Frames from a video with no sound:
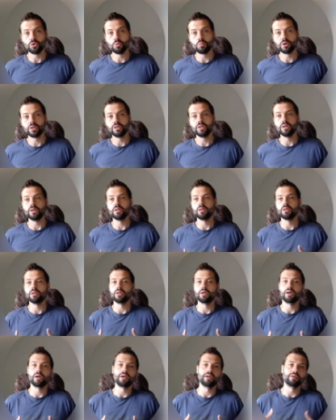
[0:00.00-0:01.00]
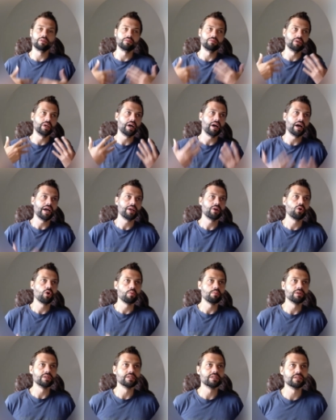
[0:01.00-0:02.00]
über den ja,
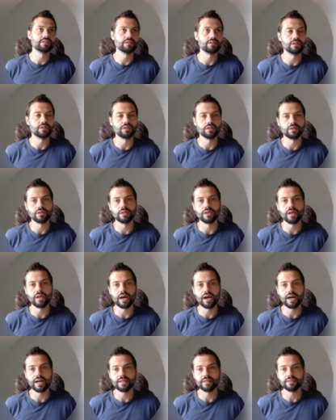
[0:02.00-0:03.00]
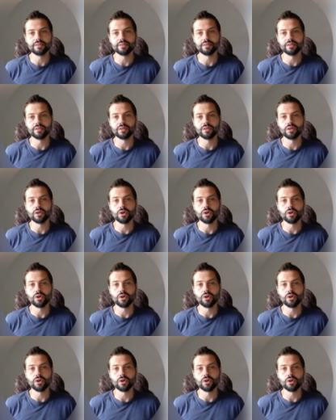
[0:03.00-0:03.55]
Einkommensgehalt äh, äh,